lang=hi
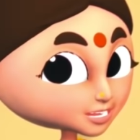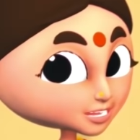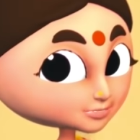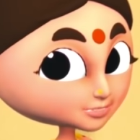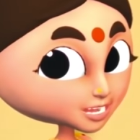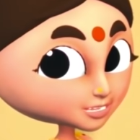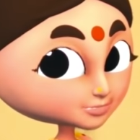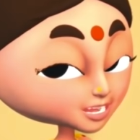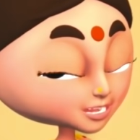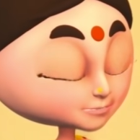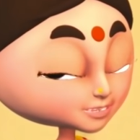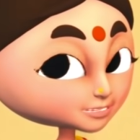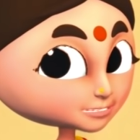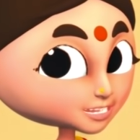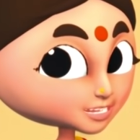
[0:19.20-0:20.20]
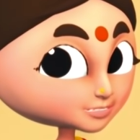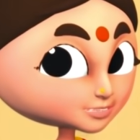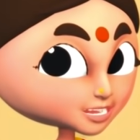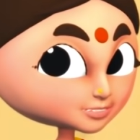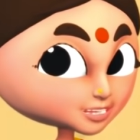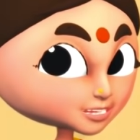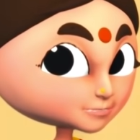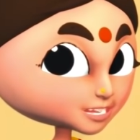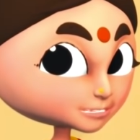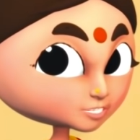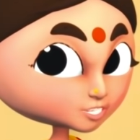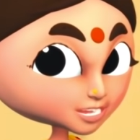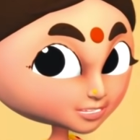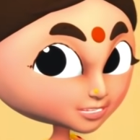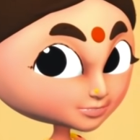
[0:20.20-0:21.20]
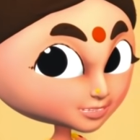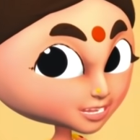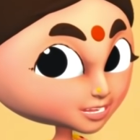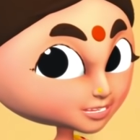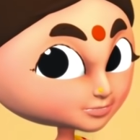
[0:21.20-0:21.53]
घर का काम अभी तक खत्म नहीं हुआ क्या